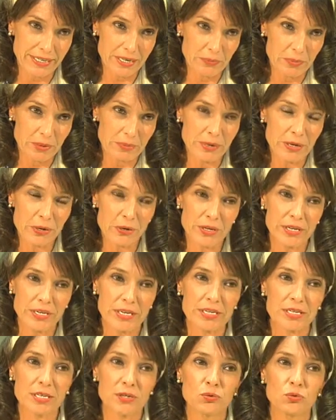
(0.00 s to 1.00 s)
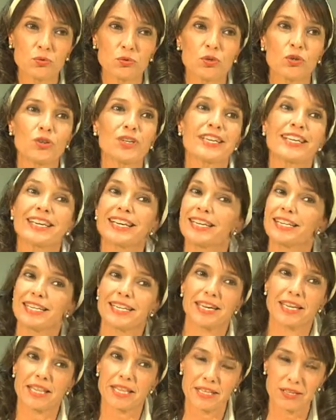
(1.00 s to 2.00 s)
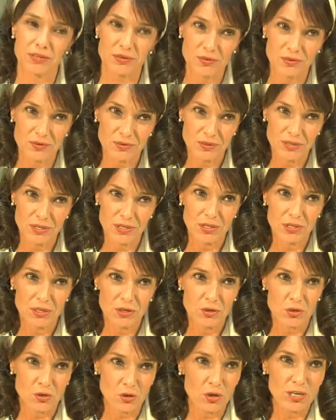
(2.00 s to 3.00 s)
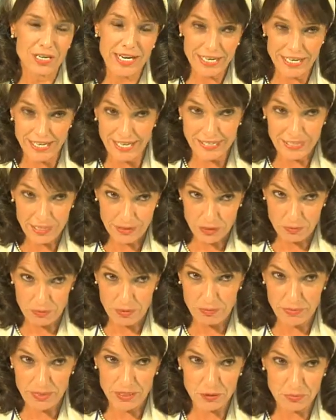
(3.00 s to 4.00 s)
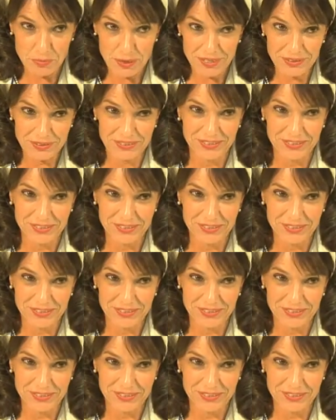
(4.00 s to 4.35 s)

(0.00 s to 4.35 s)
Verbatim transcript: en el primero y en el segundo, y en el tercero soy la nieta de mí misma